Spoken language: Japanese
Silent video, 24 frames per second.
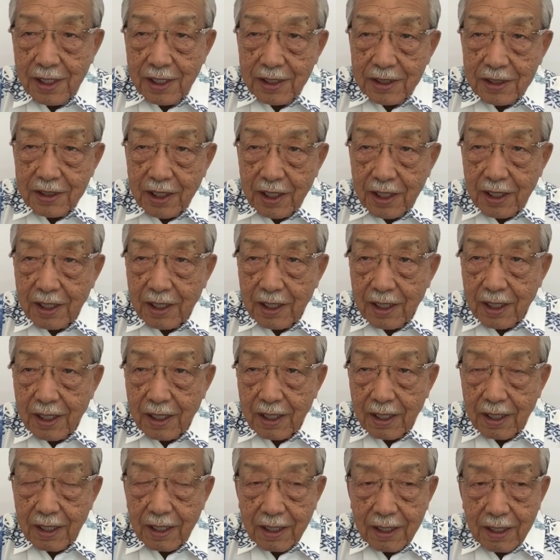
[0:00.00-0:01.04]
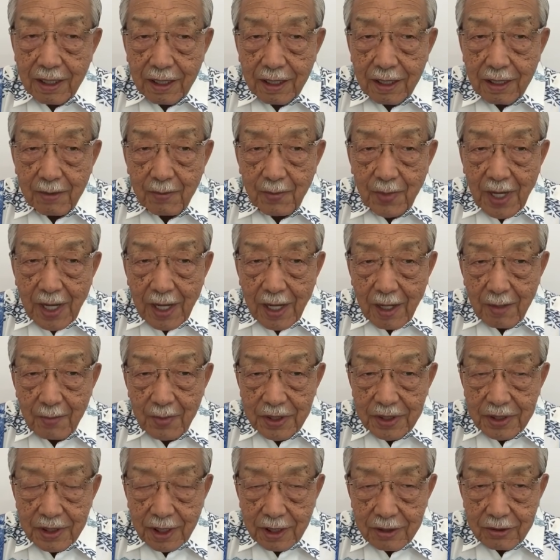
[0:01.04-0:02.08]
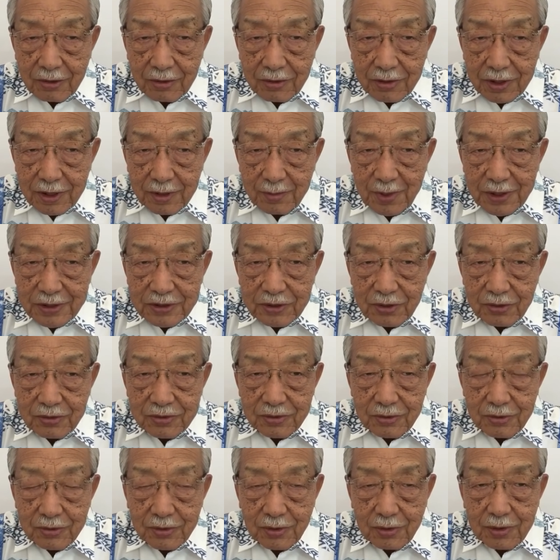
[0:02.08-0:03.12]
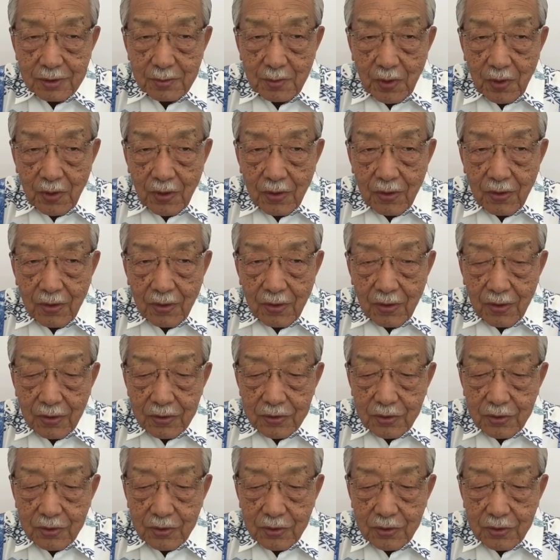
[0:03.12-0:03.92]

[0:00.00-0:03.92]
で、まあ、アメリカのリーマンショックの時も、